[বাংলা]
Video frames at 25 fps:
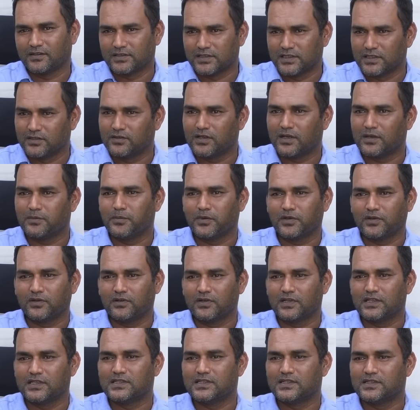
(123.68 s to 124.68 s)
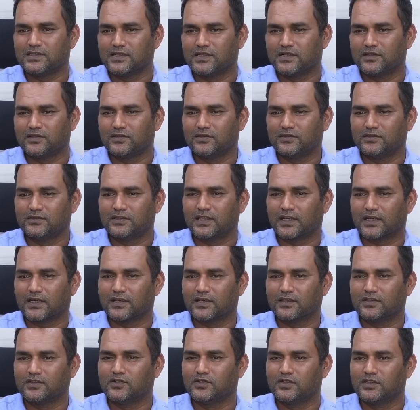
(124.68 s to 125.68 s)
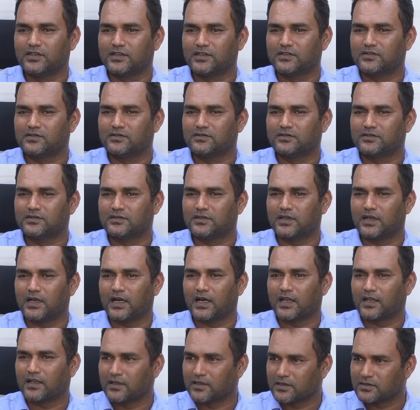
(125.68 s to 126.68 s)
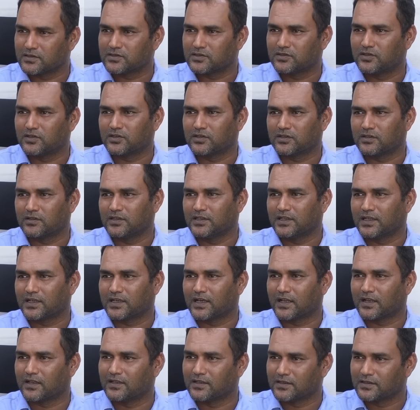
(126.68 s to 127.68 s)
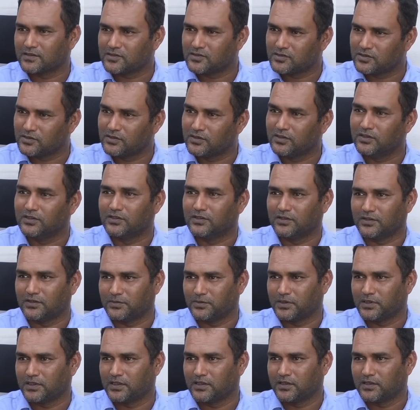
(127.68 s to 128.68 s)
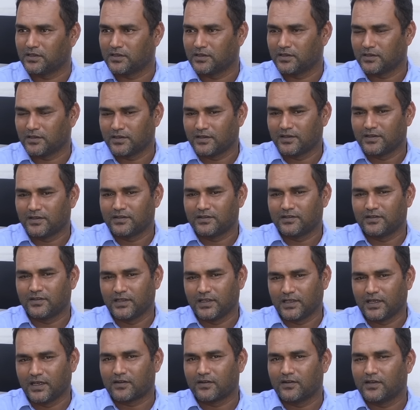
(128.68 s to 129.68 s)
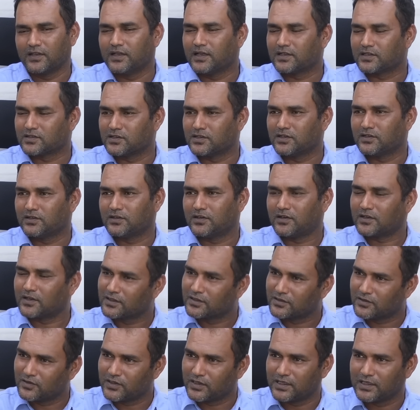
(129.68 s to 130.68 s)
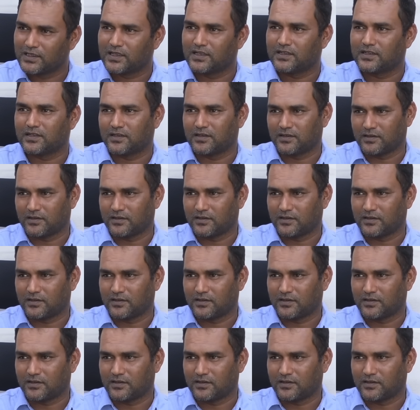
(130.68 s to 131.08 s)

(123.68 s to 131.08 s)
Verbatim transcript: যেহেতু আমি মনে করি যে যেহেতু তাকে যদি কিছু আলাদা কিছু করতে হয় তাকে আলাদা কিছু ইয়ে হইতে হবে তো এই কারণেই আসলে হঠাৎ করে এটা